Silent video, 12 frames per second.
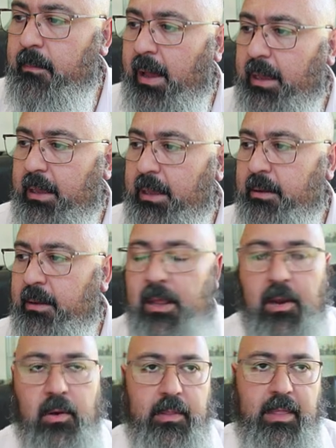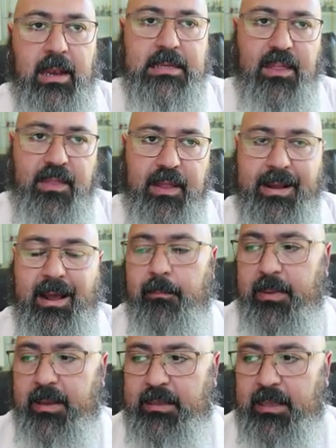imagen, lo ideal es hacer
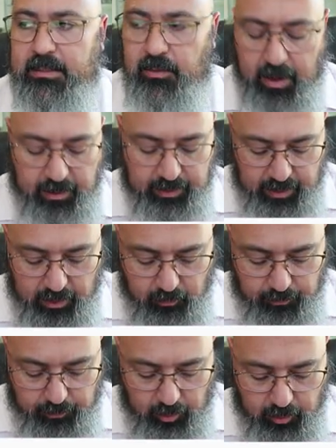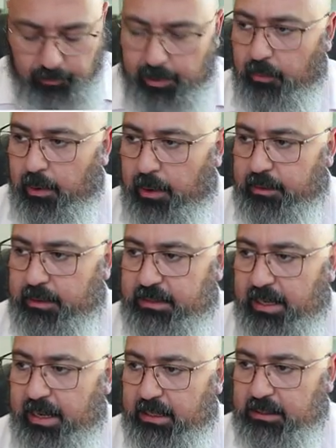carpetas y organizarlo un poco, pero bueno, en
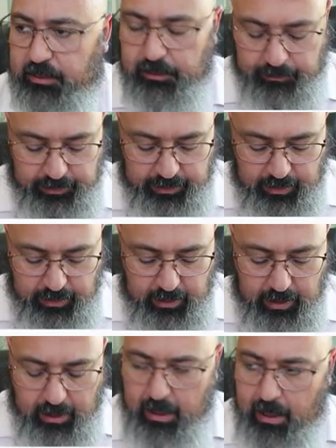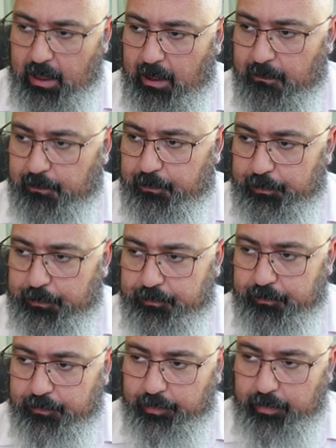este caso eh,
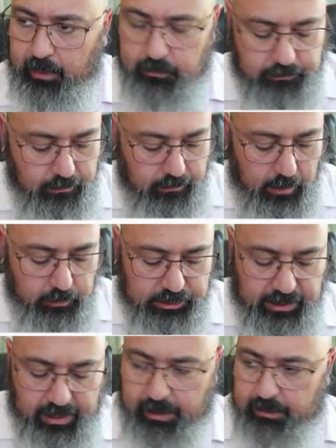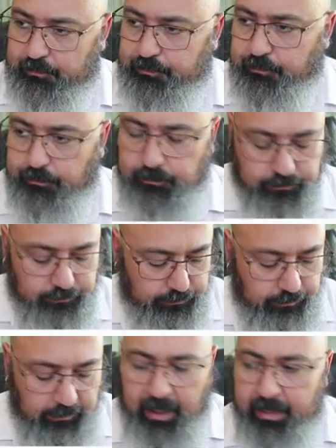vamos a,
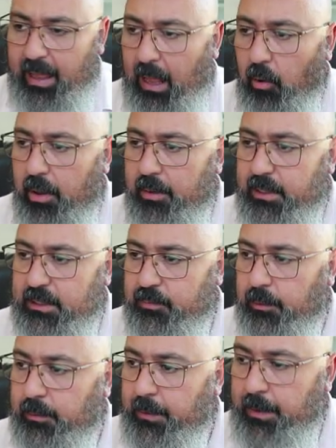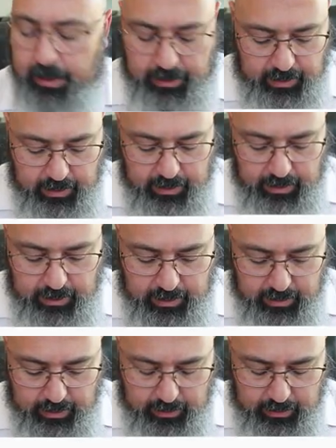dejarlo ahí mismo.
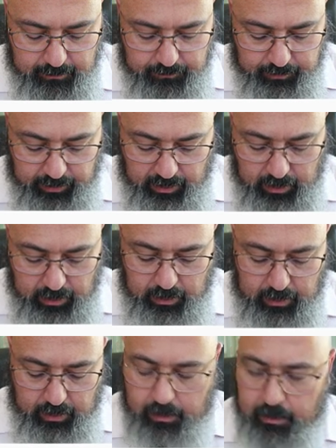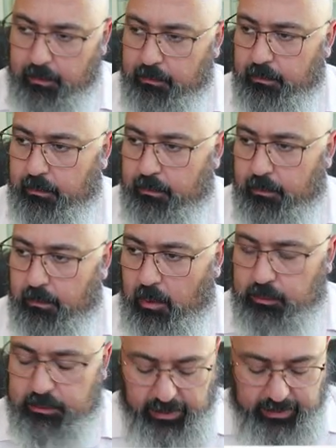Eh,
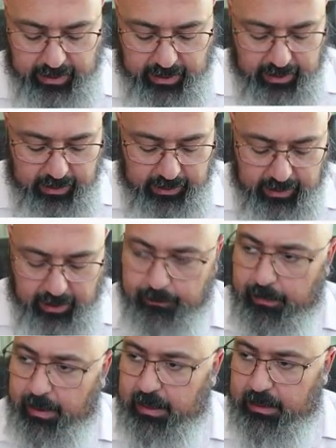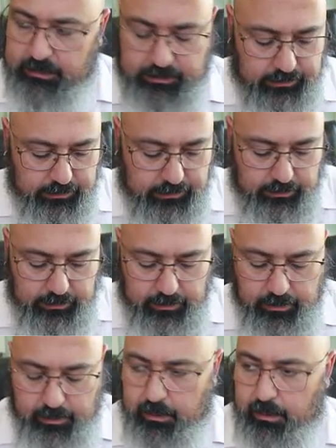vamos a crear el canvas
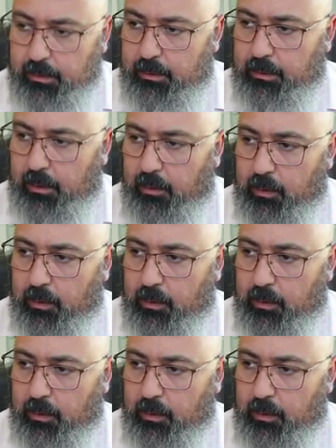de